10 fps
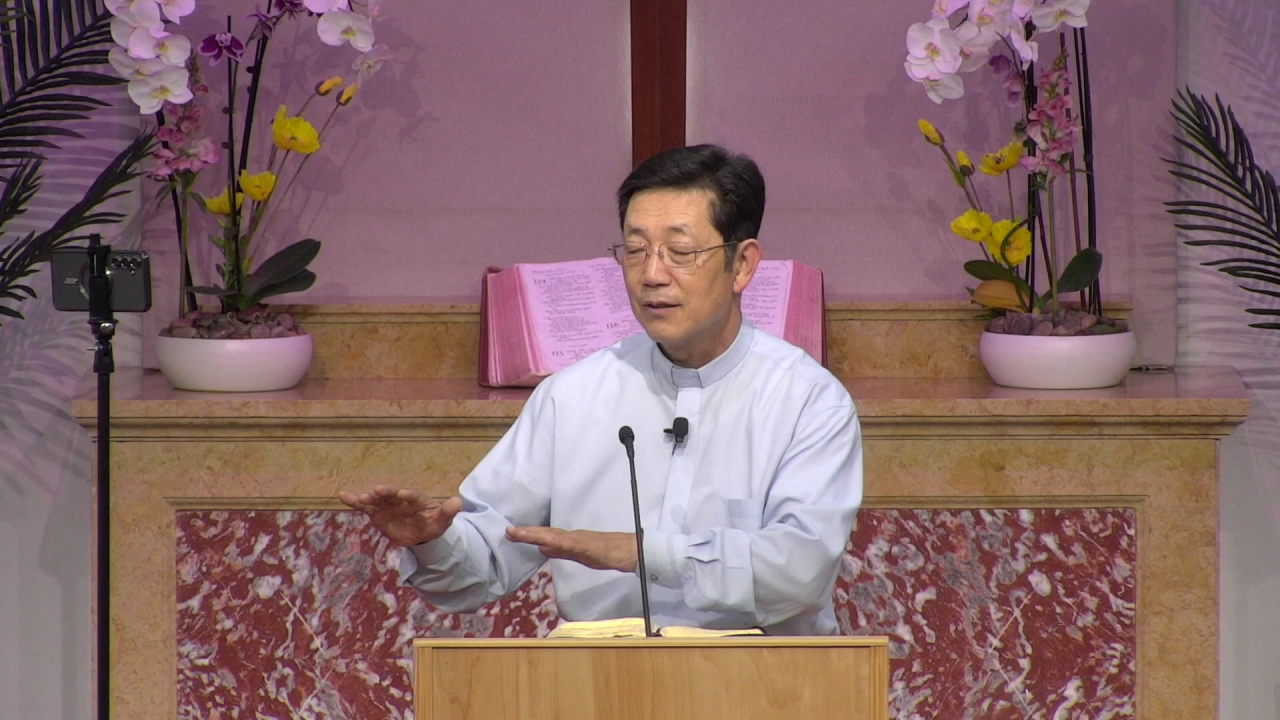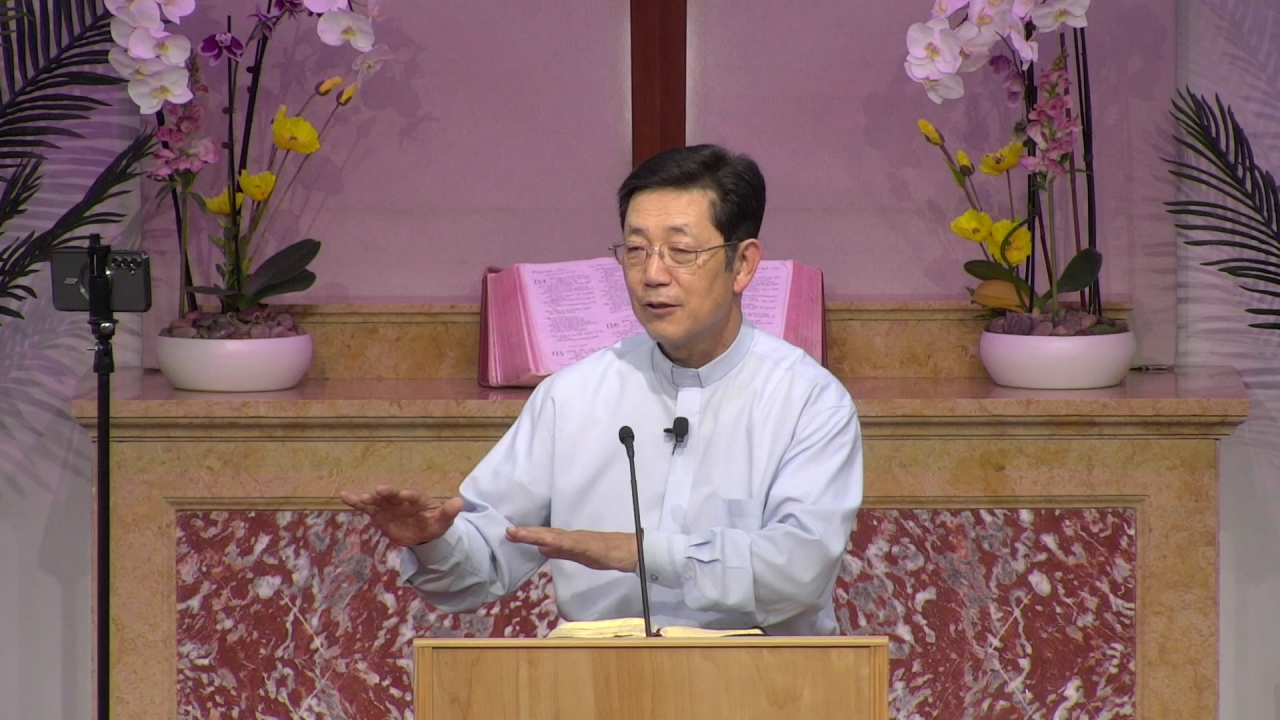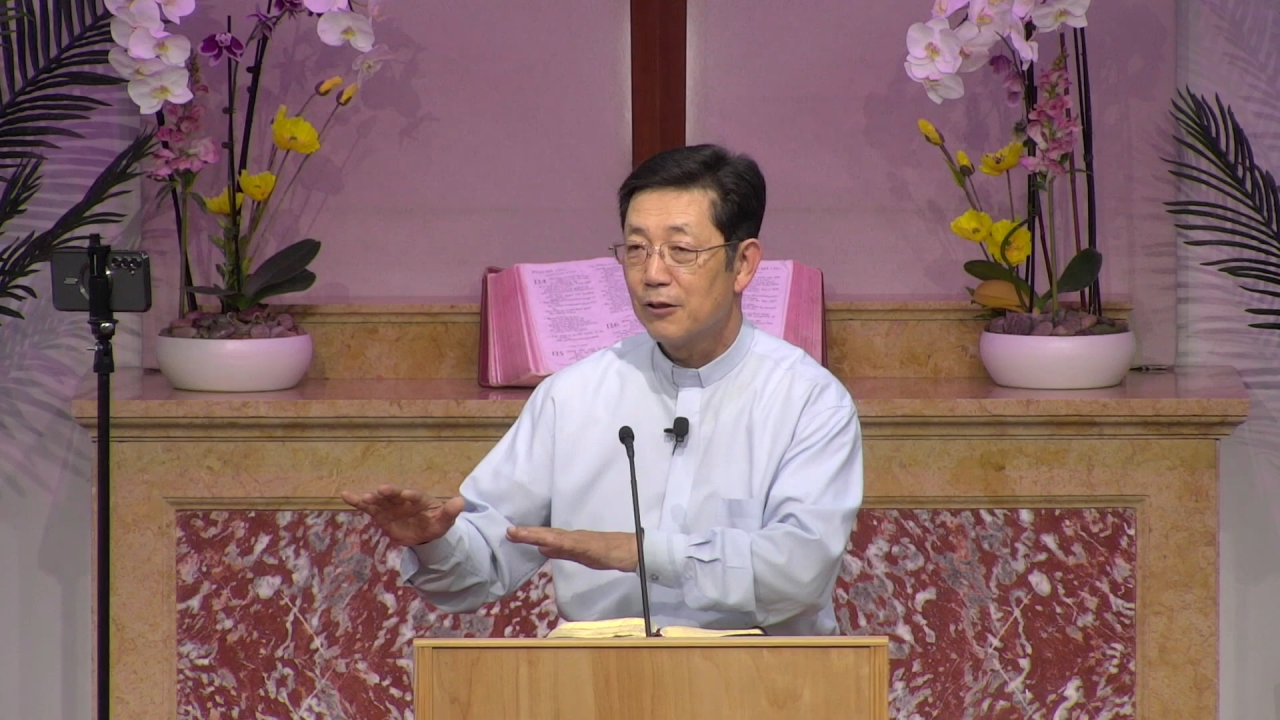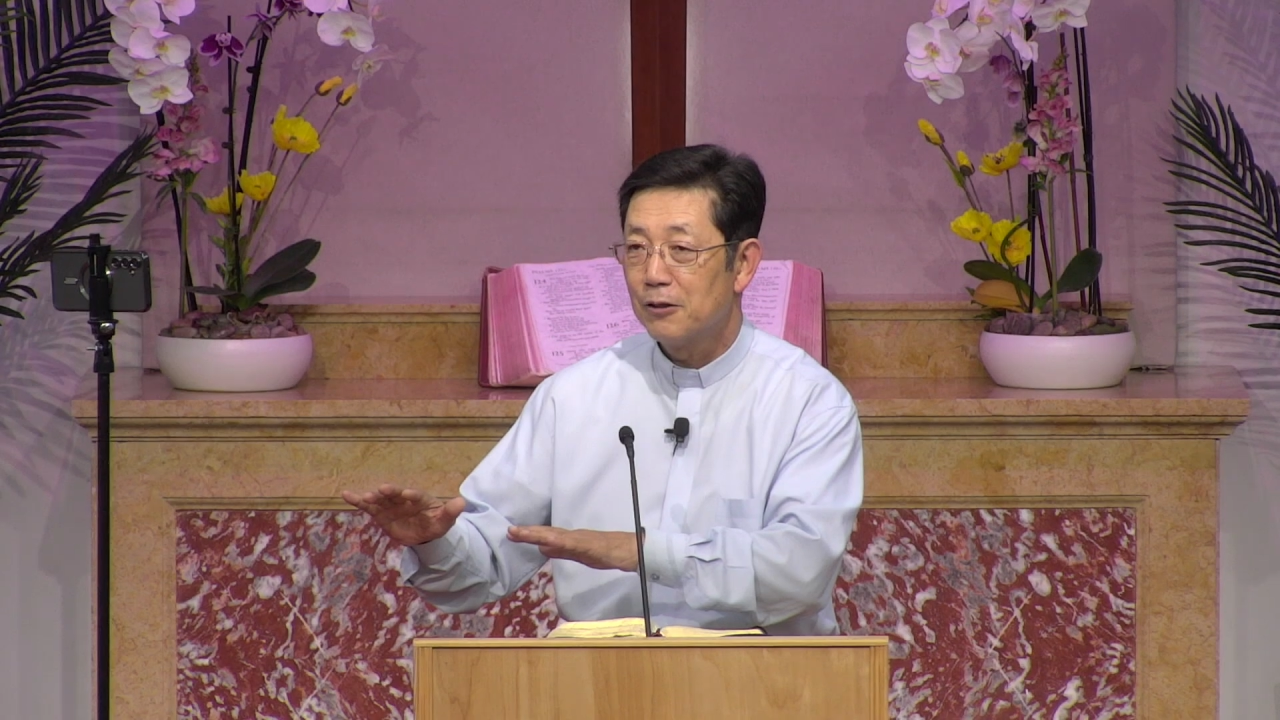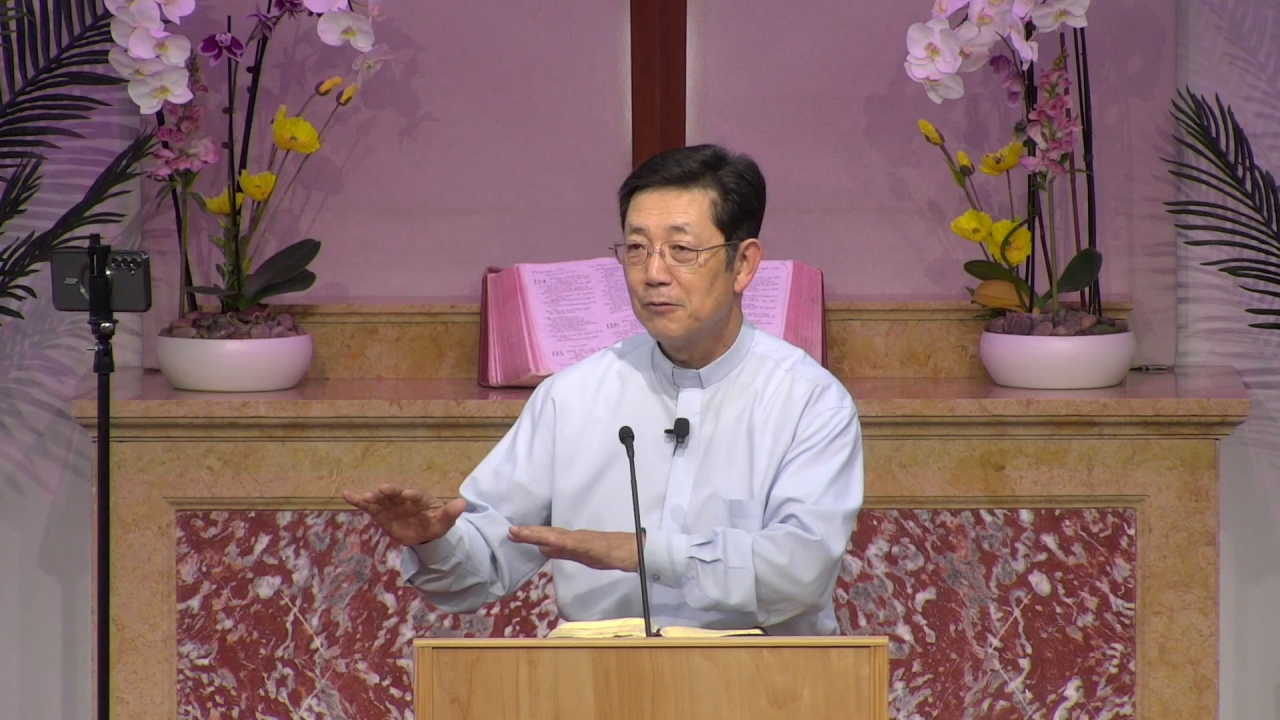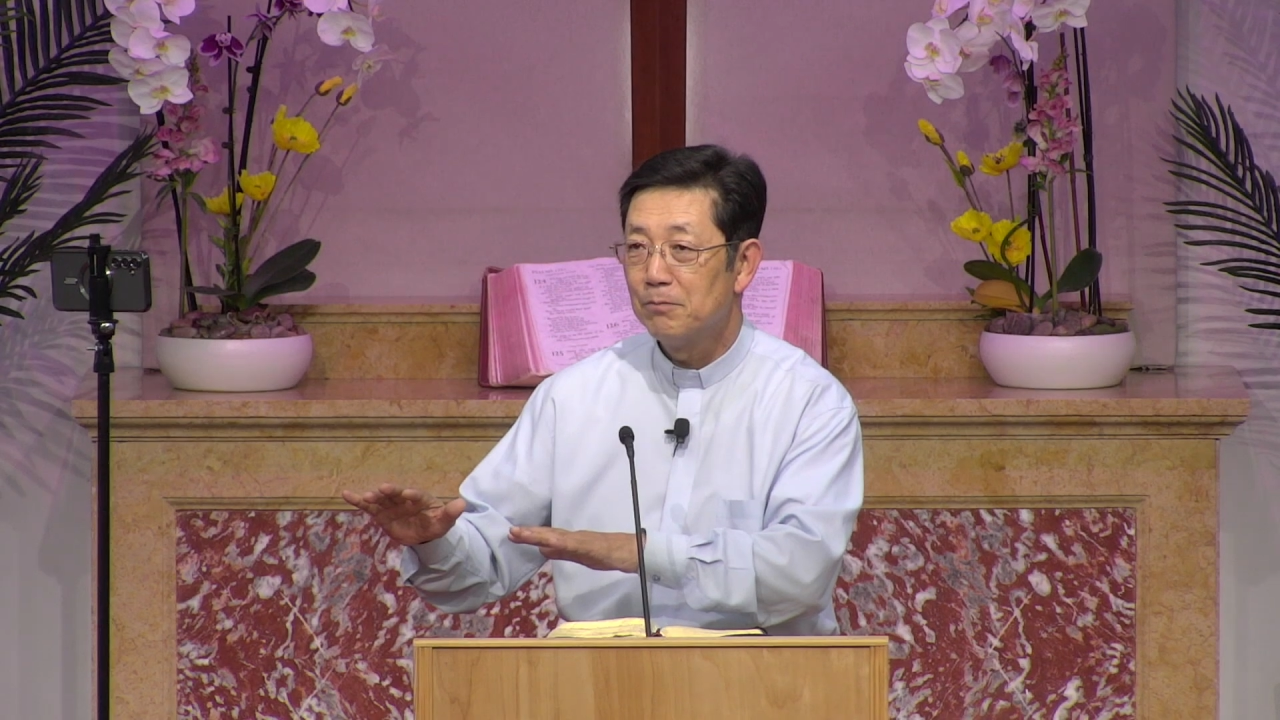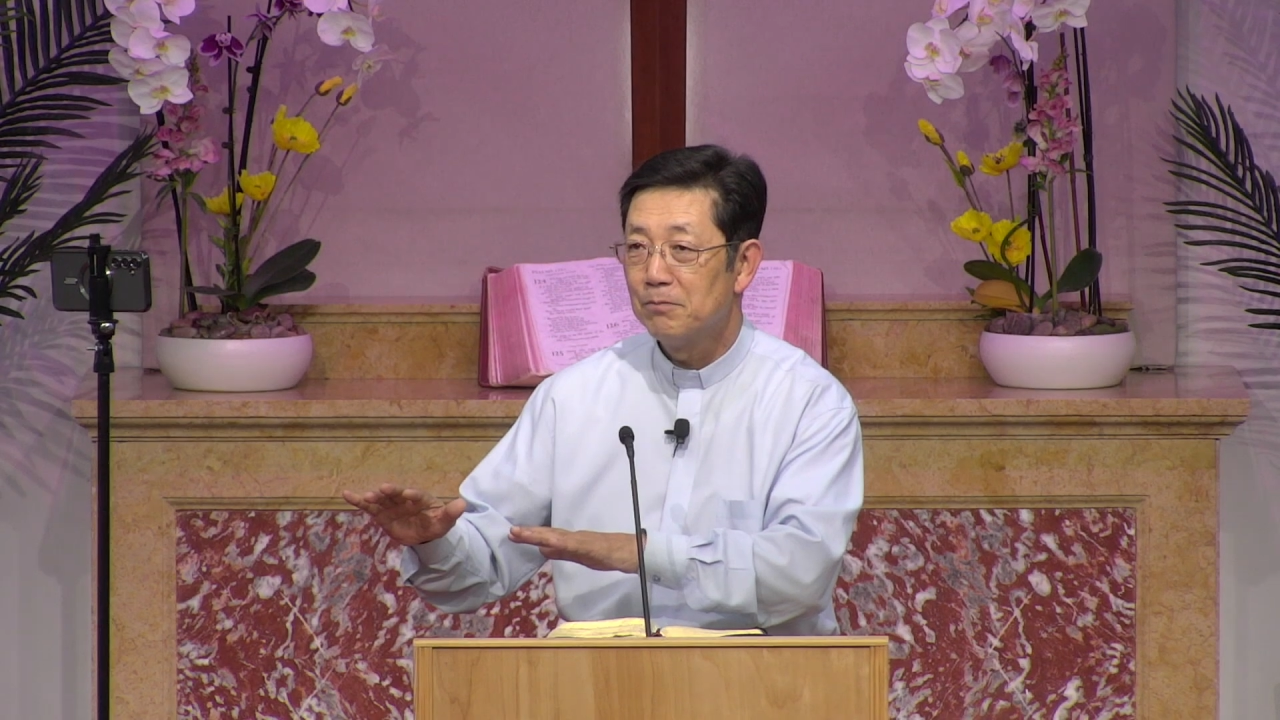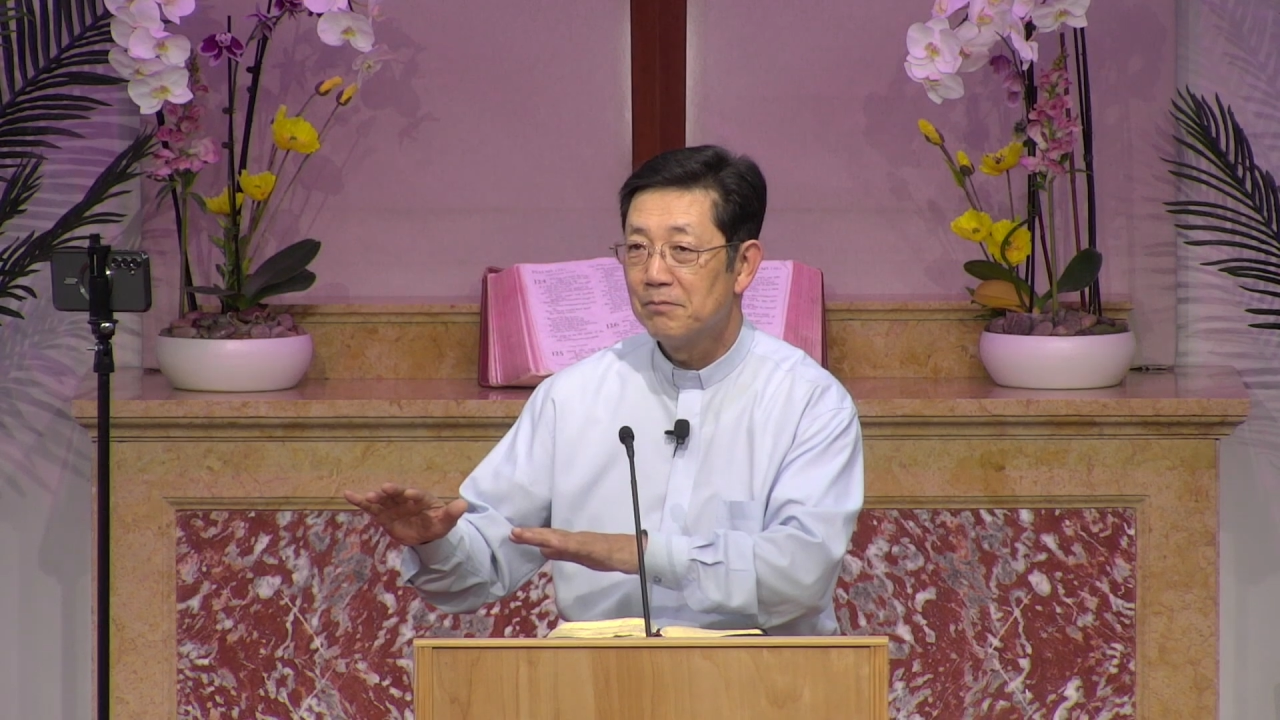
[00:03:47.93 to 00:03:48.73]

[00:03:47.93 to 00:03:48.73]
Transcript: 저는